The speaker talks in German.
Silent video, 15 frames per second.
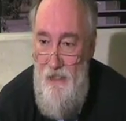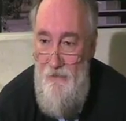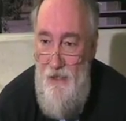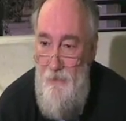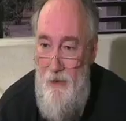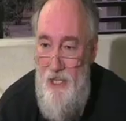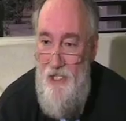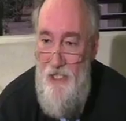
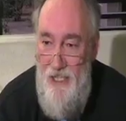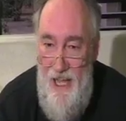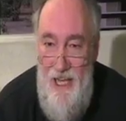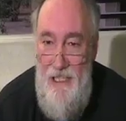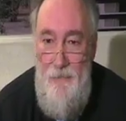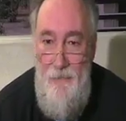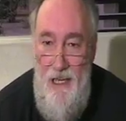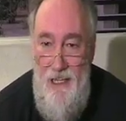Wenn Menschen gar
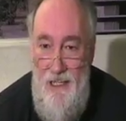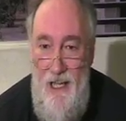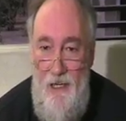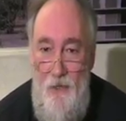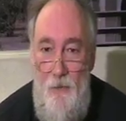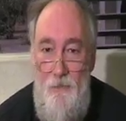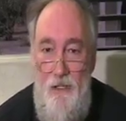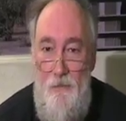nicht mehr
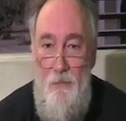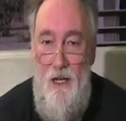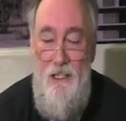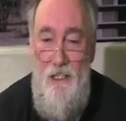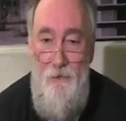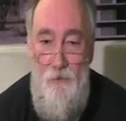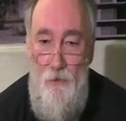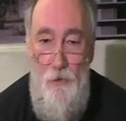klarkommen, dann
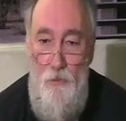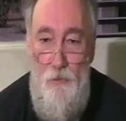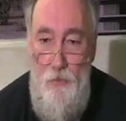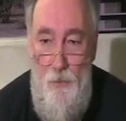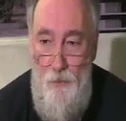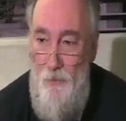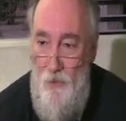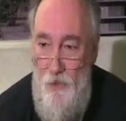machen die
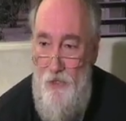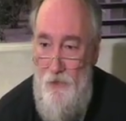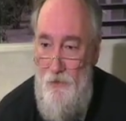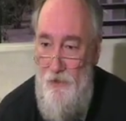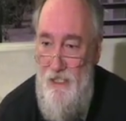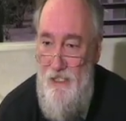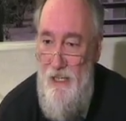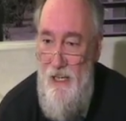Voodoo-Puppen oder
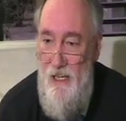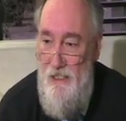sowas.